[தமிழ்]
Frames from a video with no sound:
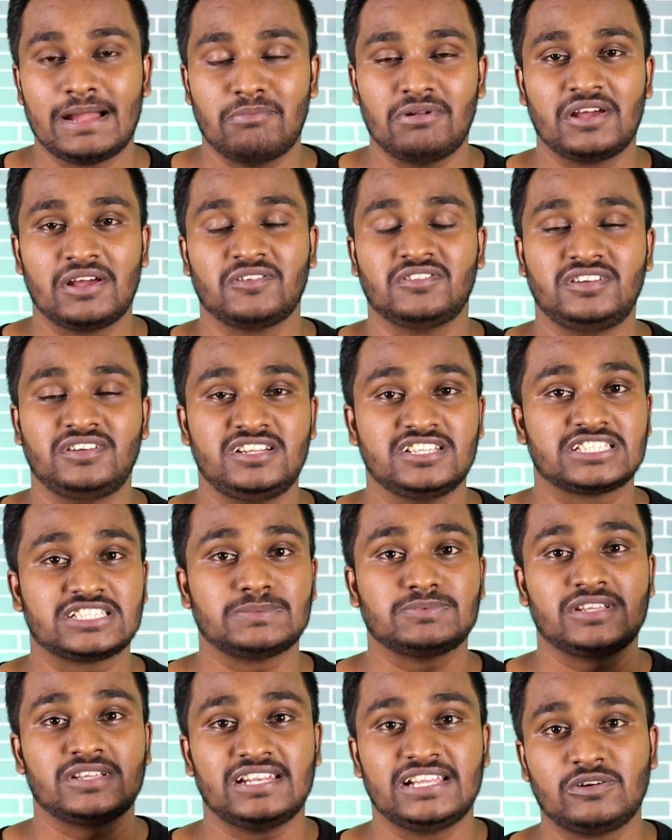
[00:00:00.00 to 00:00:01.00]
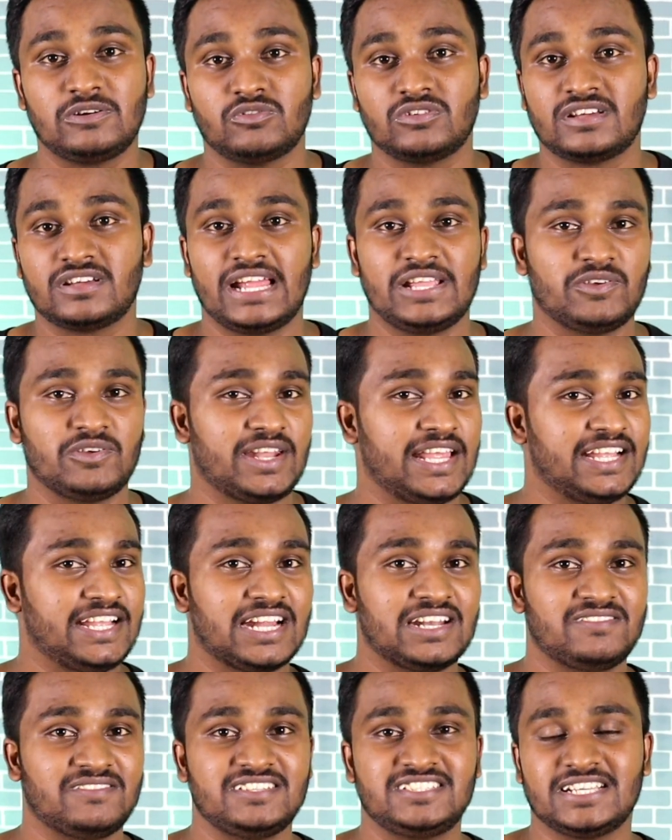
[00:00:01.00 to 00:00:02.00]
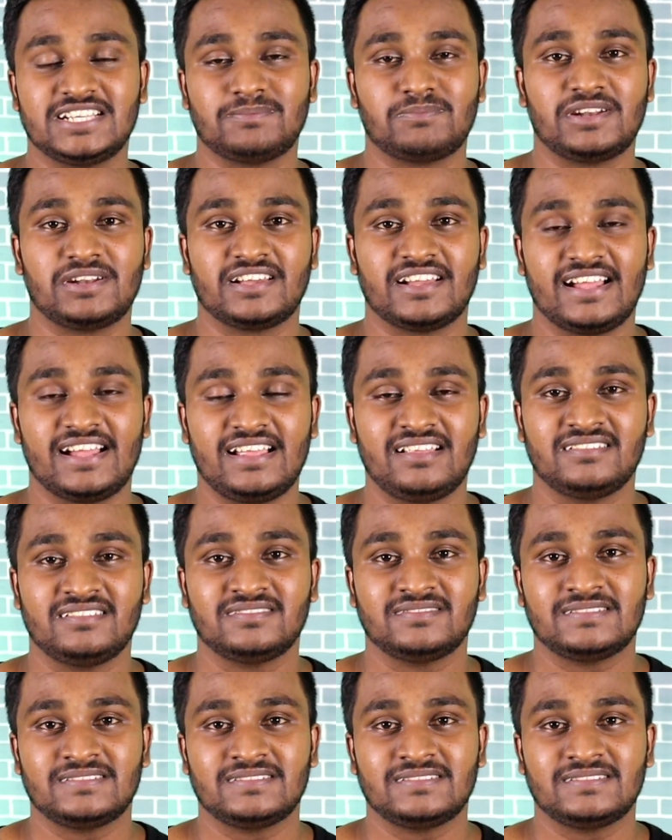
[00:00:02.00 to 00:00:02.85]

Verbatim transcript: அப்படின்னா வந்துட்டு டிஸ்கிரிப்ஷன் லிங்க் கொடுக்குறேன் இங்கே ஐ கார்டு வந்து செக் பண்ணுங்கள்